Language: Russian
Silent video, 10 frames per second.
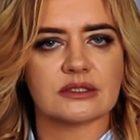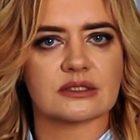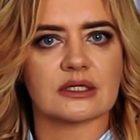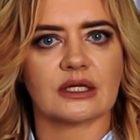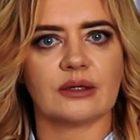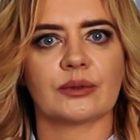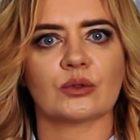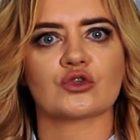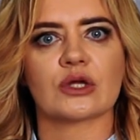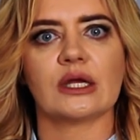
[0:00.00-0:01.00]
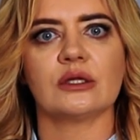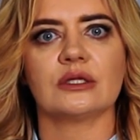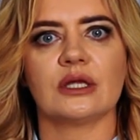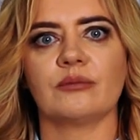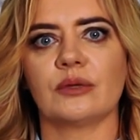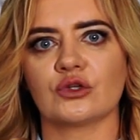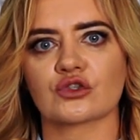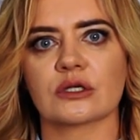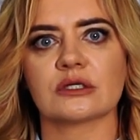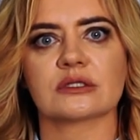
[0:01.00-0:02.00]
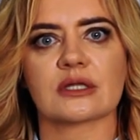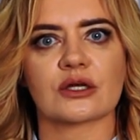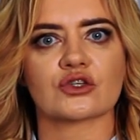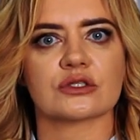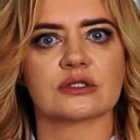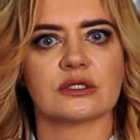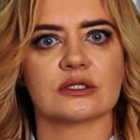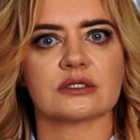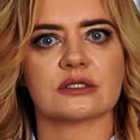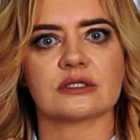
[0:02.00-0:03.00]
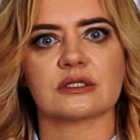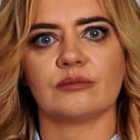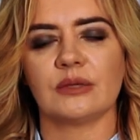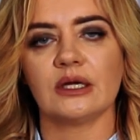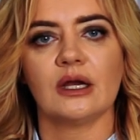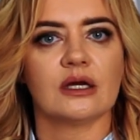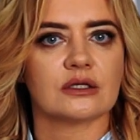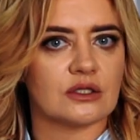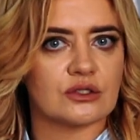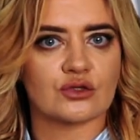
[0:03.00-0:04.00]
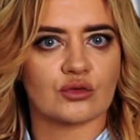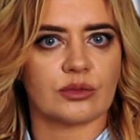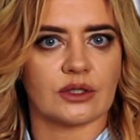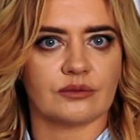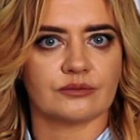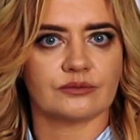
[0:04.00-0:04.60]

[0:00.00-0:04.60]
месяц они получают не меньше 167 тысяч рублей.